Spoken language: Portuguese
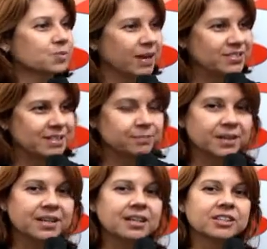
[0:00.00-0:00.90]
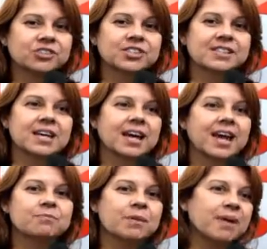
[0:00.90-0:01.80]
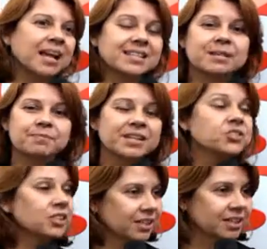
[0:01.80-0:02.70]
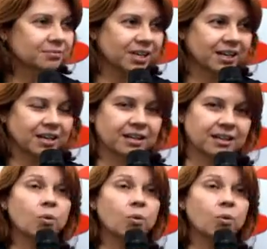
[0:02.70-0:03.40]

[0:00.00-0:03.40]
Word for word: com os participantes, é uma palestra bem dinâmica.